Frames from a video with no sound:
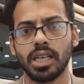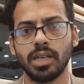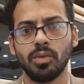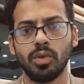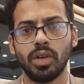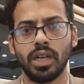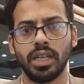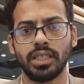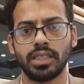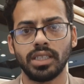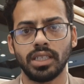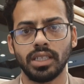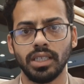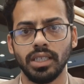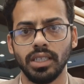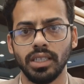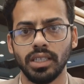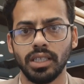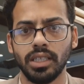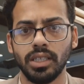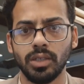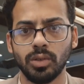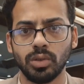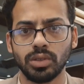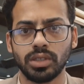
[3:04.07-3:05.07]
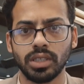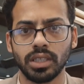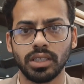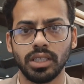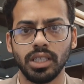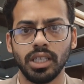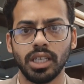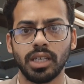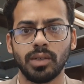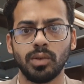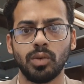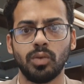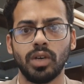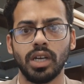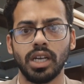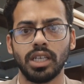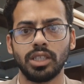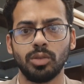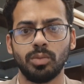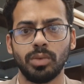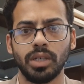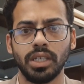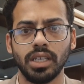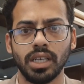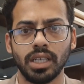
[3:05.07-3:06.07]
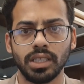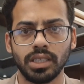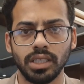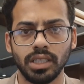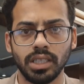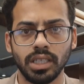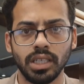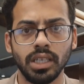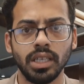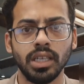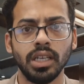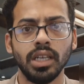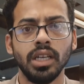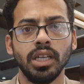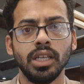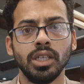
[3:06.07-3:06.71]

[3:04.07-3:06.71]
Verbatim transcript: कि वो एंटर ही नहीं हो सकती अगर वो वाया दुबई आती हैं